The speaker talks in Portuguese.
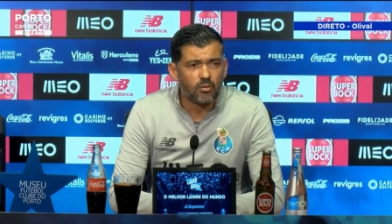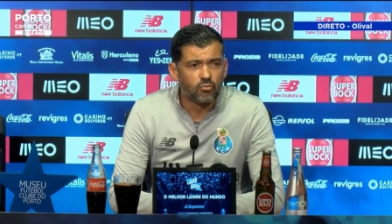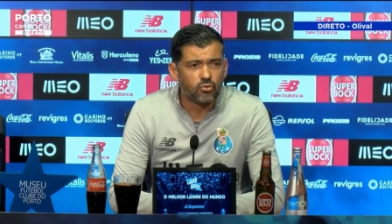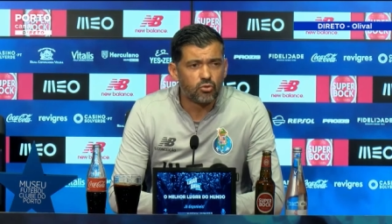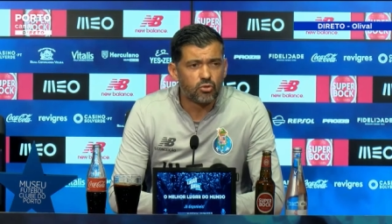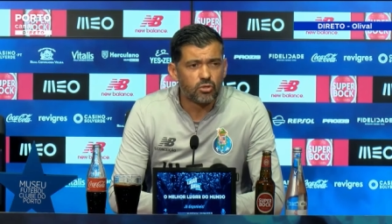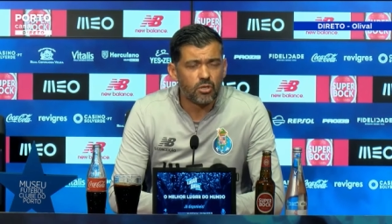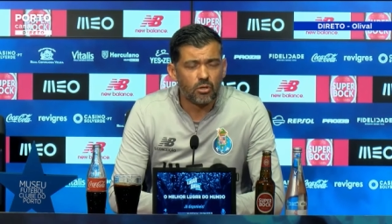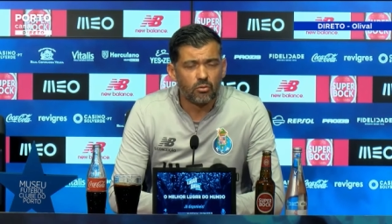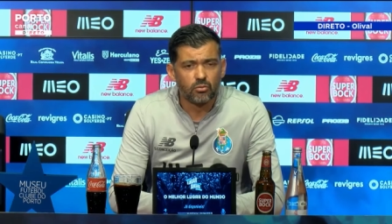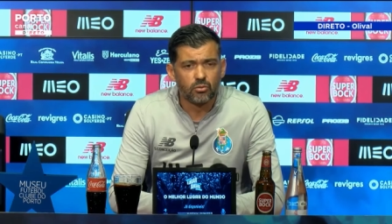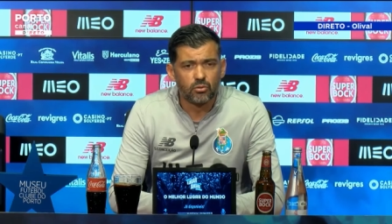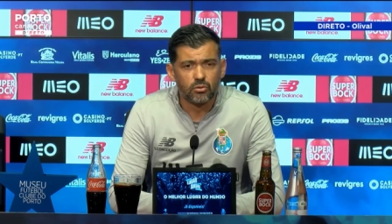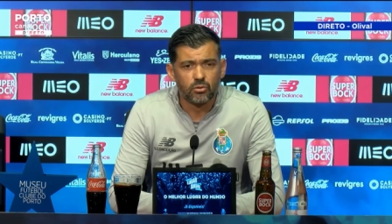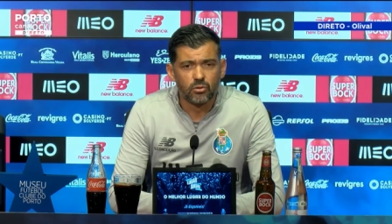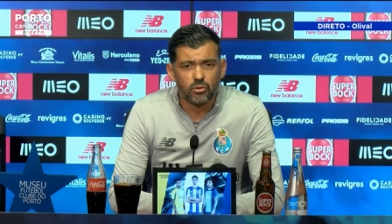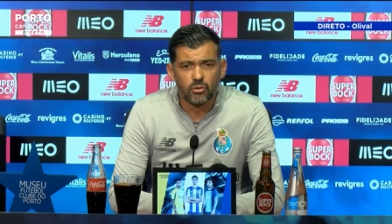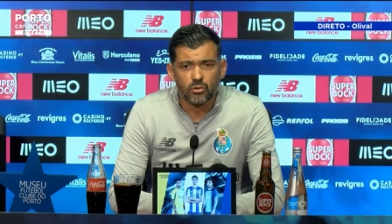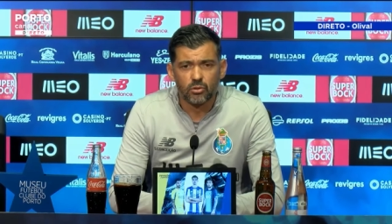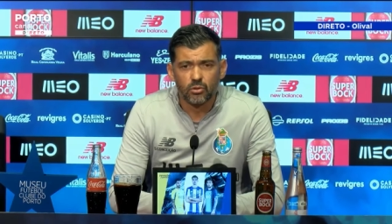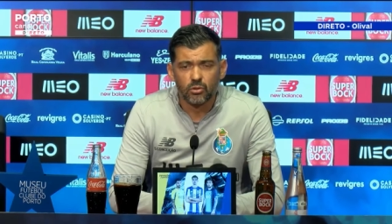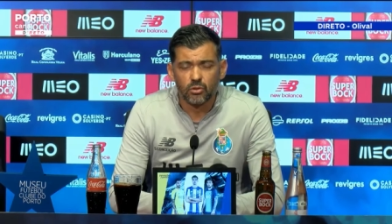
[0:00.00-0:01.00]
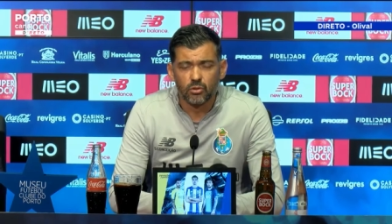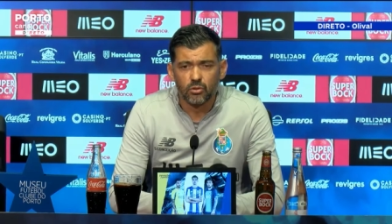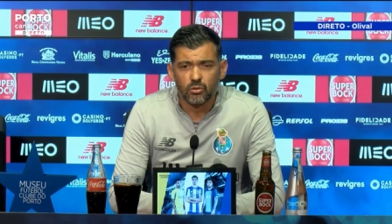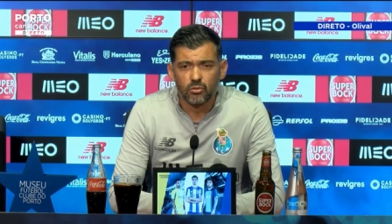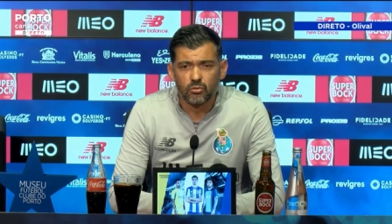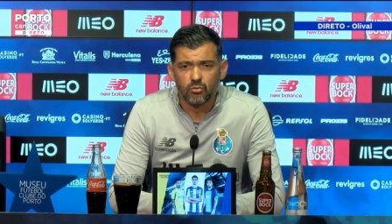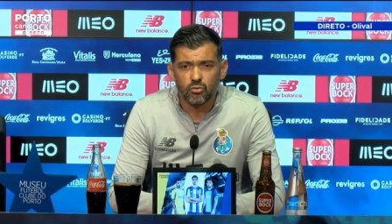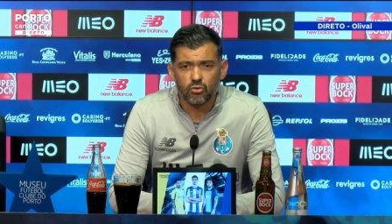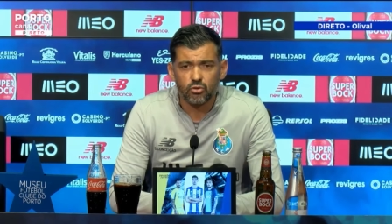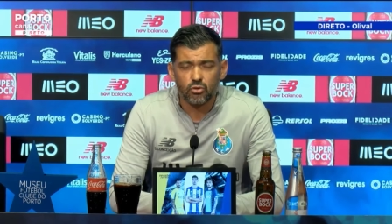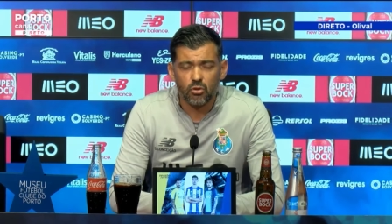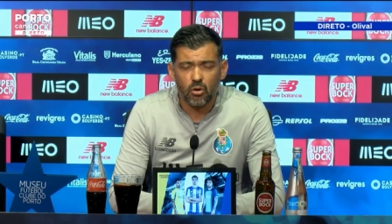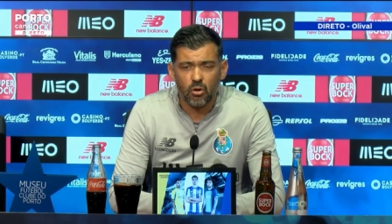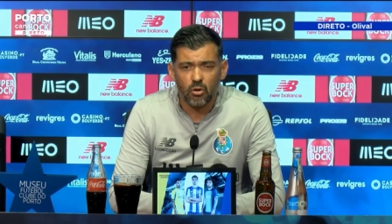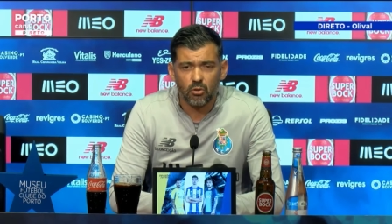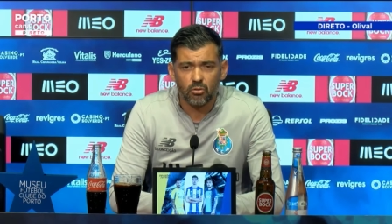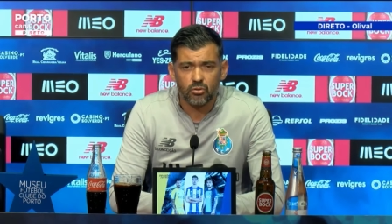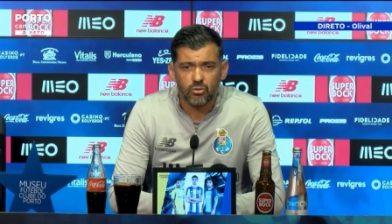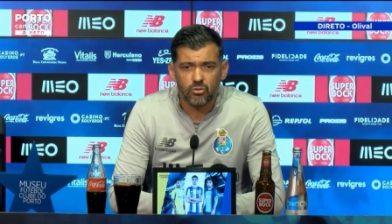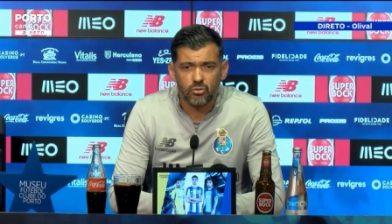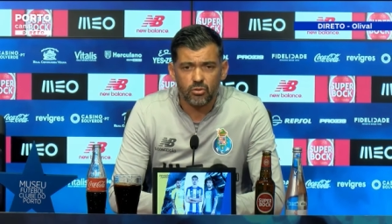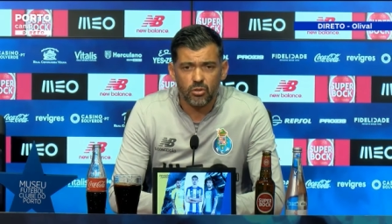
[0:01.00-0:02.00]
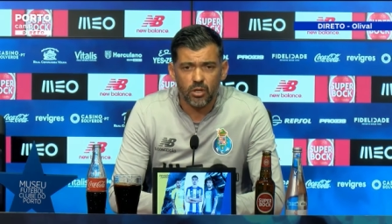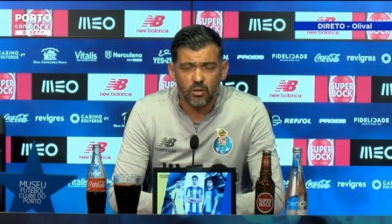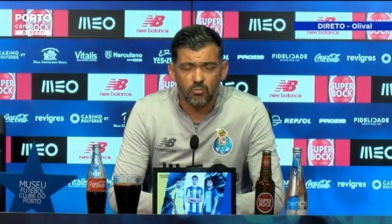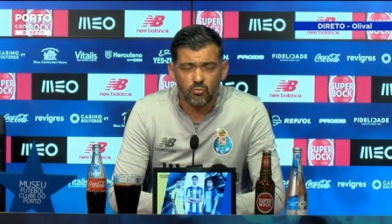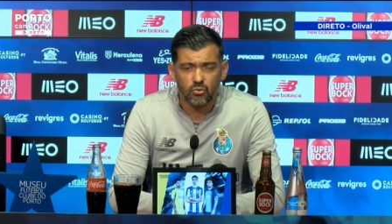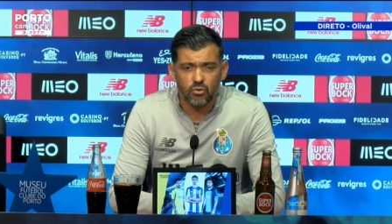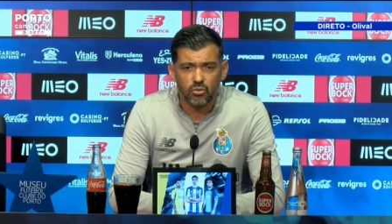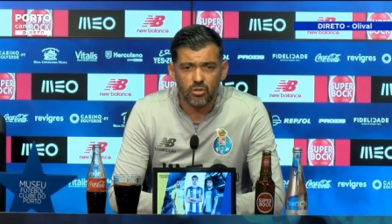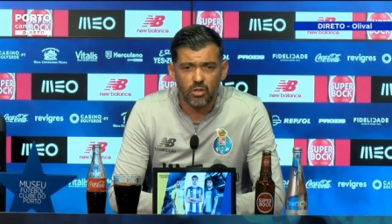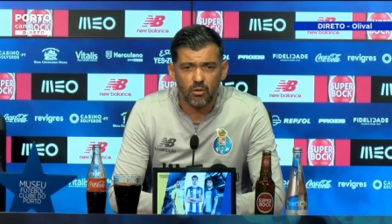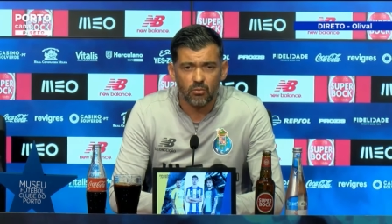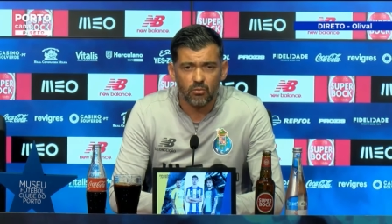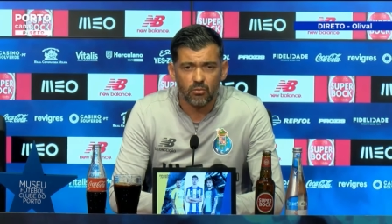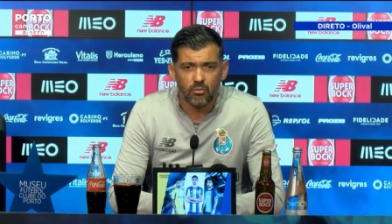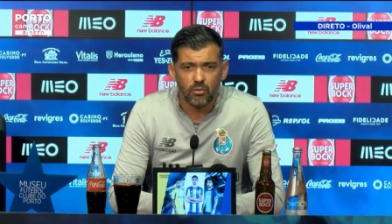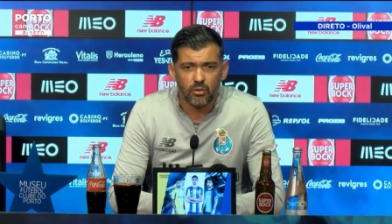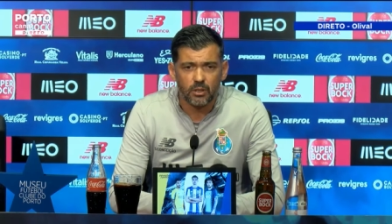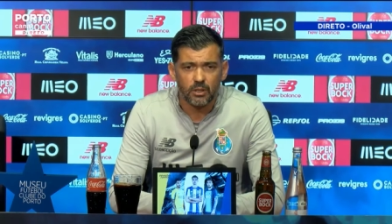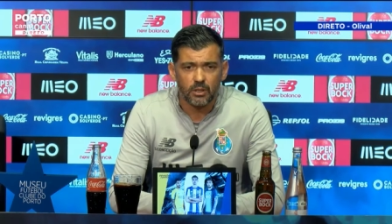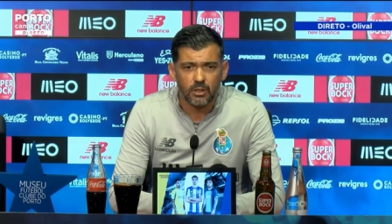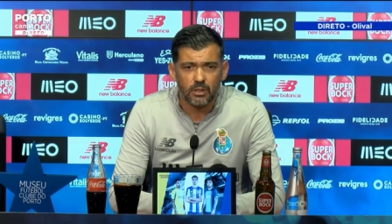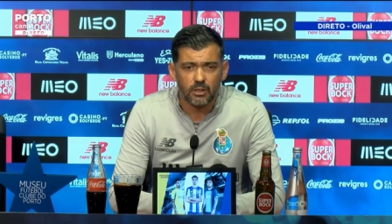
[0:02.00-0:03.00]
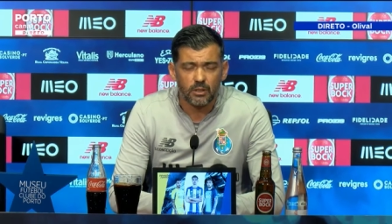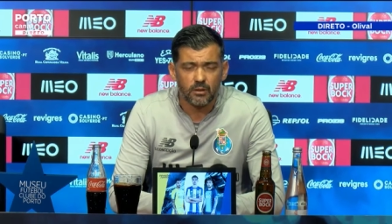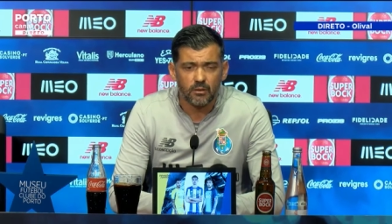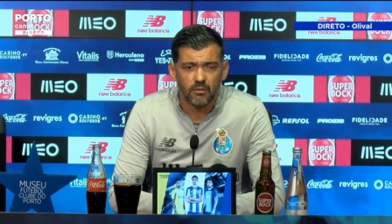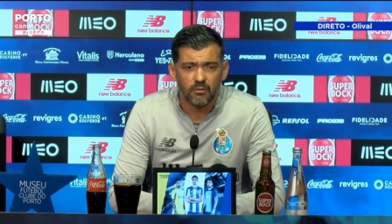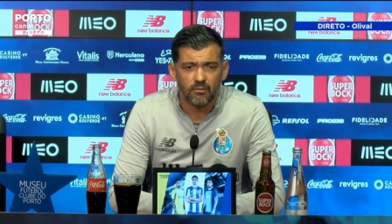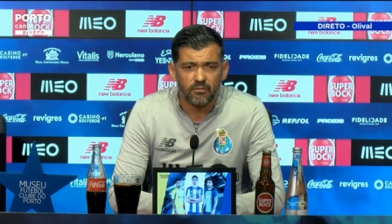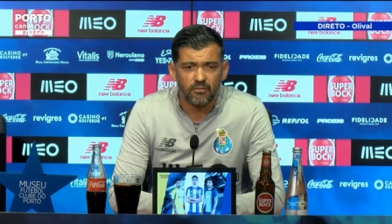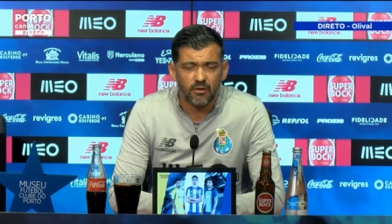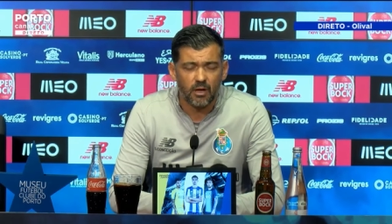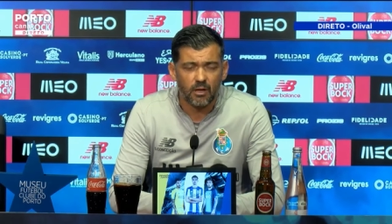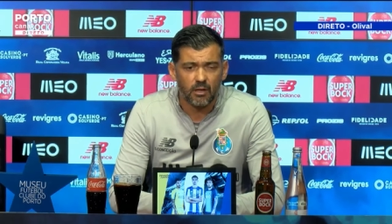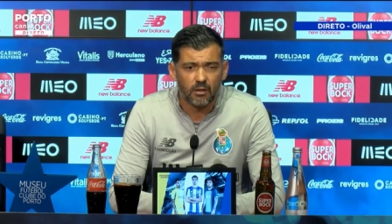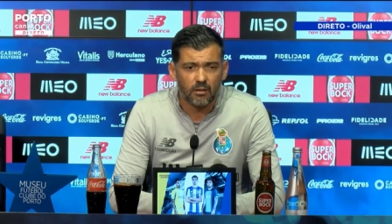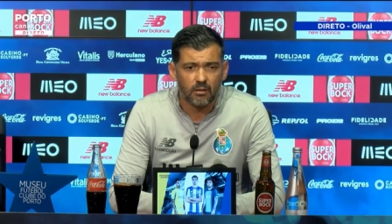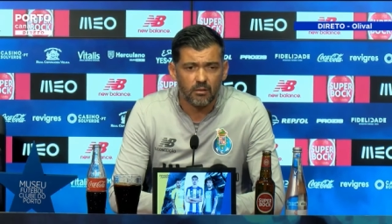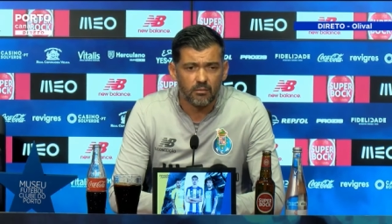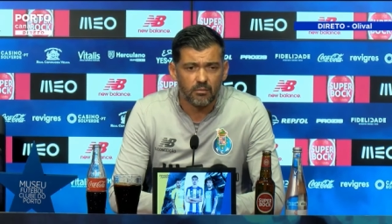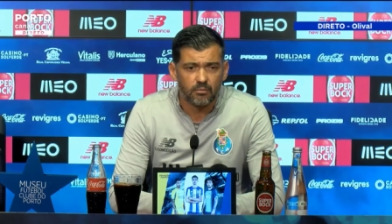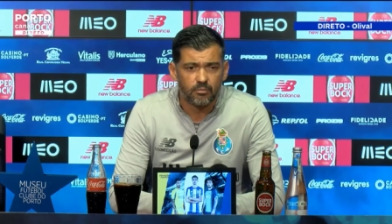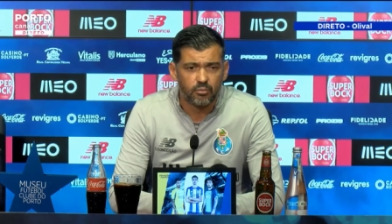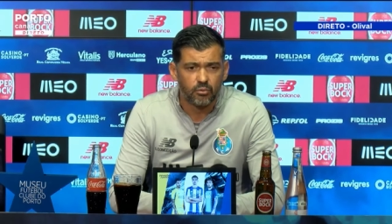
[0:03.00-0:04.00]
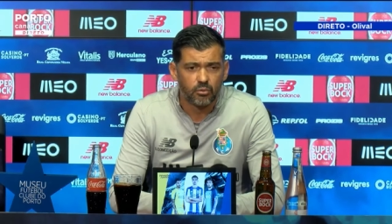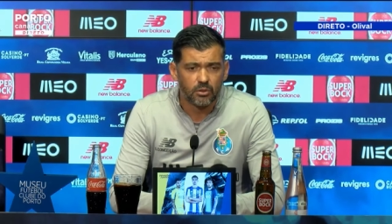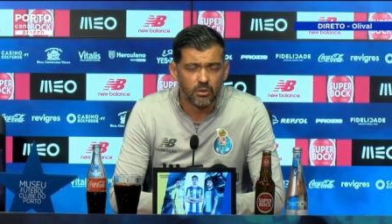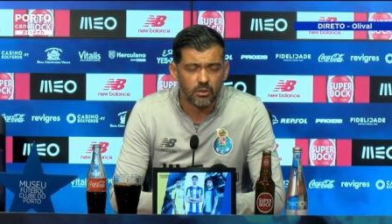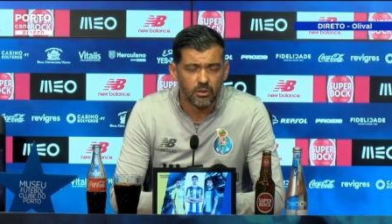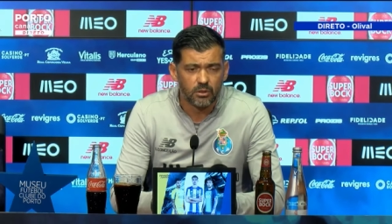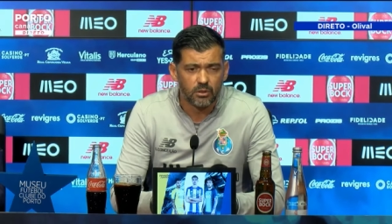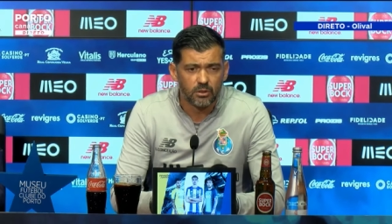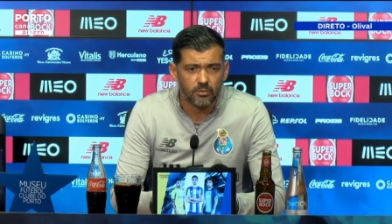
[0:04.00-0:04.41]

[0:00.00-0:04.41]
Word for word: a emoção de, dos jogos, a emoção uh, vale por,